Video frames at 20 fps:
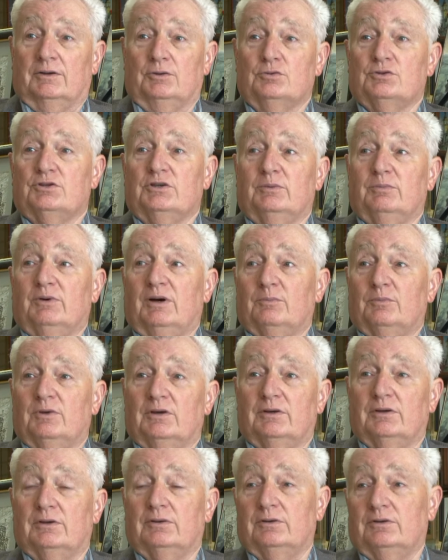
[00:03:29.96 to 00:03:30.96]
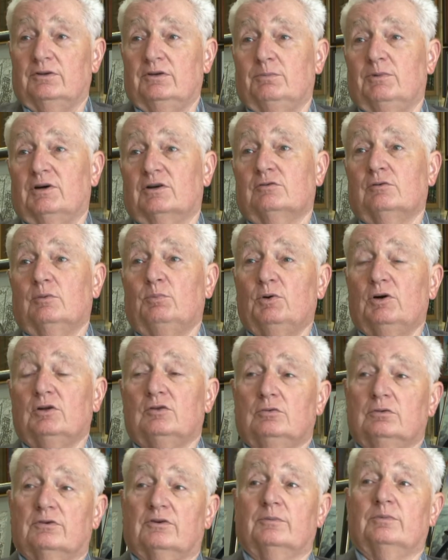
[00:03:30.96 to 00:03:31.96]
już nie mamy, nie ma
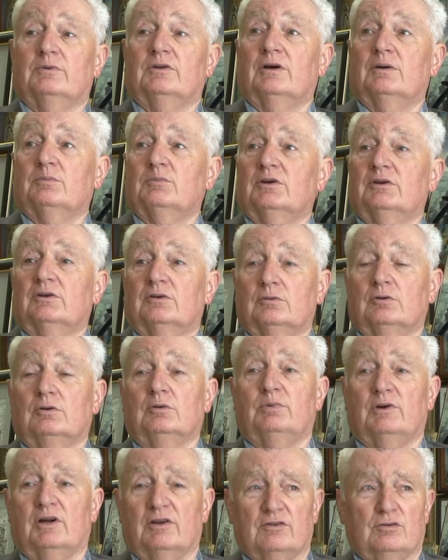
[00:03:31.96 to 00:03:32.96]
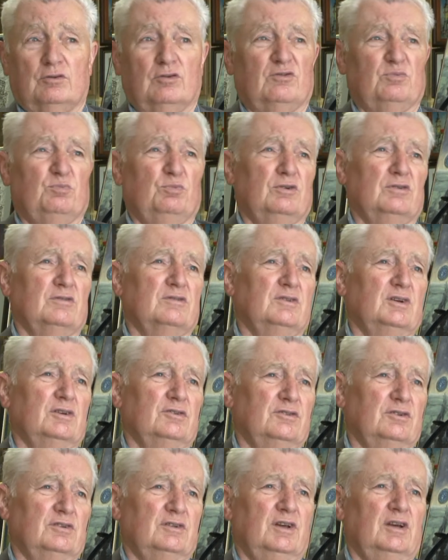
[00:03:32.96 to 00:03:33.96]
kłopotu, żeby tam y, obraz
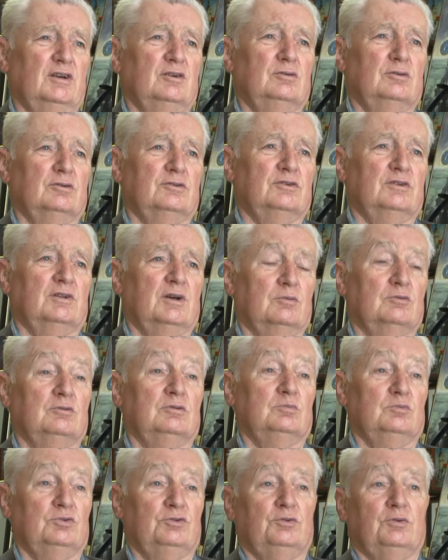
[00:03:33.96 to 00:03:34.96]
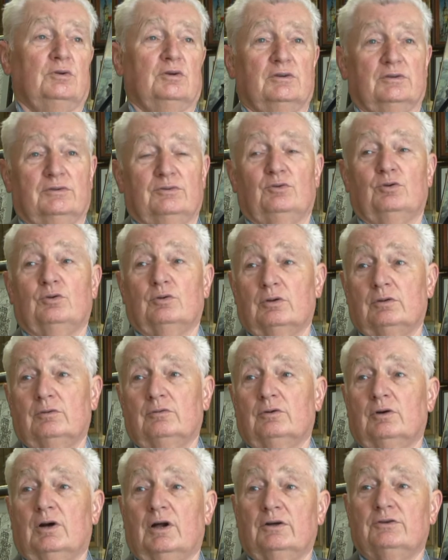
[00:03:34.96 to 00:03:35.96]
rozpoznać, czy tego, czy tam komuś y,
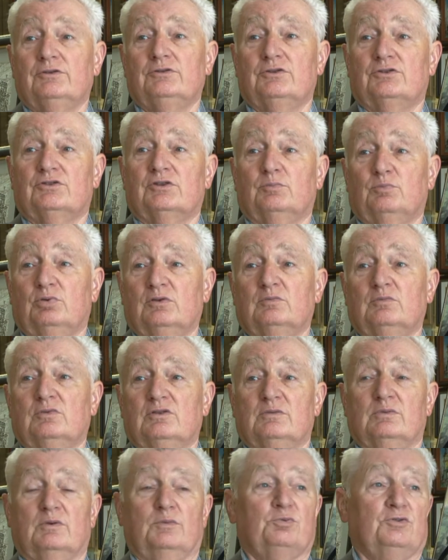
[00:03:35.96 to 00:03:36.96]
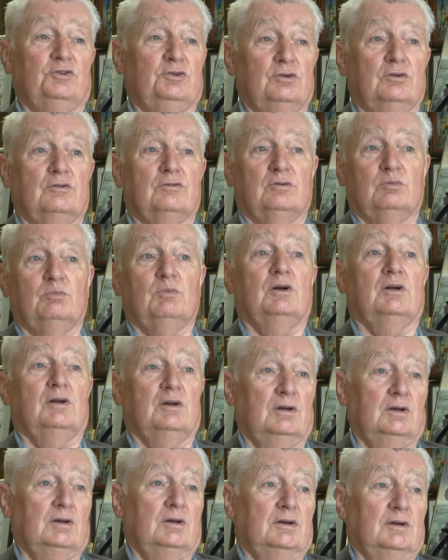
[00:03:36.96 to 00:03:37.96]
doradzić, czy pomóc, bo przychodzą
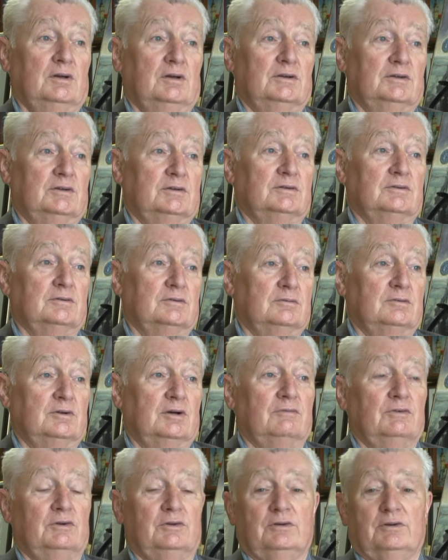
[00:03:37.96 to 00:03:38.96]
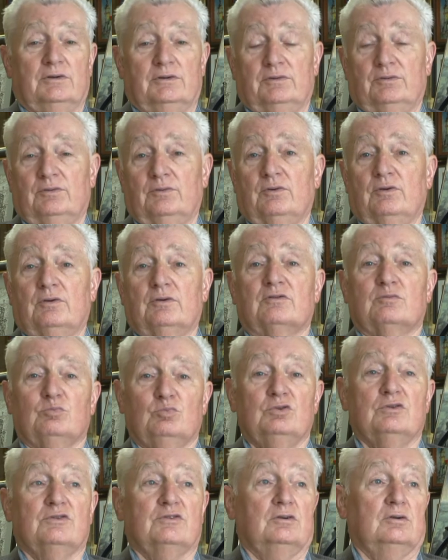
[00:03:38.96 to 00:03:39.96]
y, nawet z
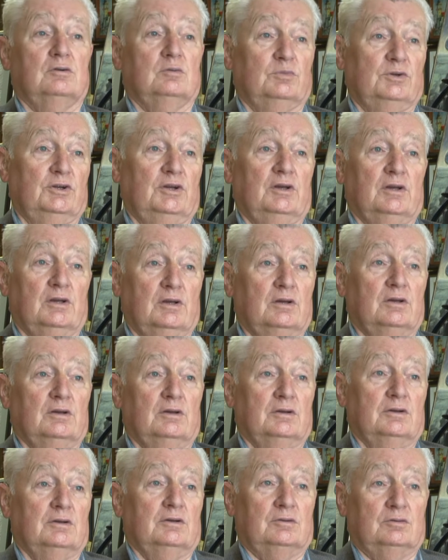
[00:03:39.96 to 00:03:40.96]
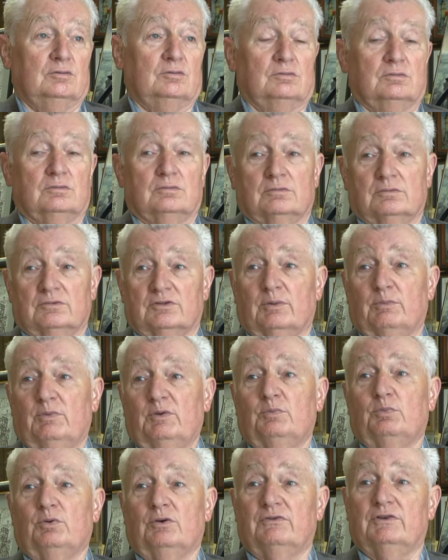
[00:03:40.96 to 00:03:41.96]
muzeum, nie? No,
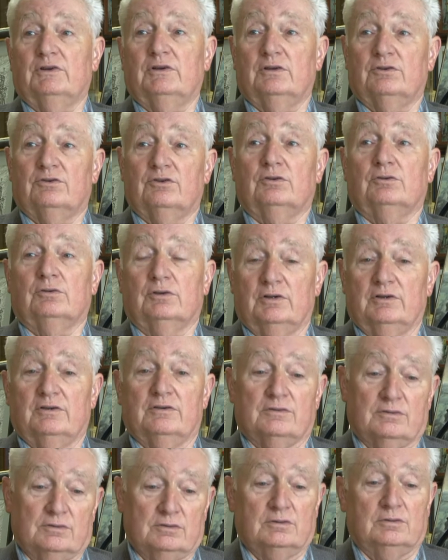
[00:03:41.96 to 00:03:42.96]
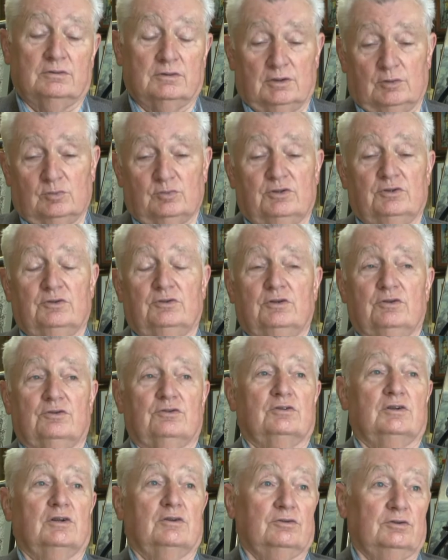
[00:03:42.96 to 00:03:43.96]
żeby powiedzieć, czy to jest
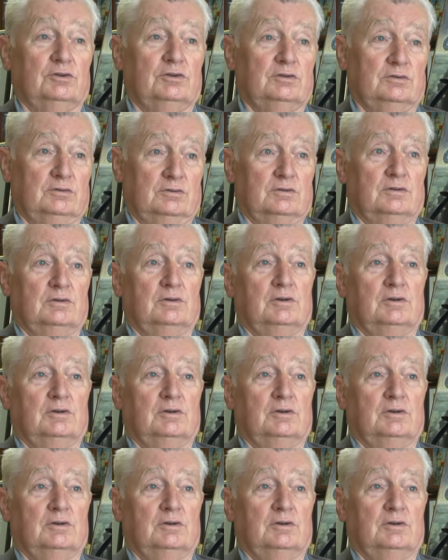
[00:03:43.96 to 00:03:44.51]
autentyczne, czy...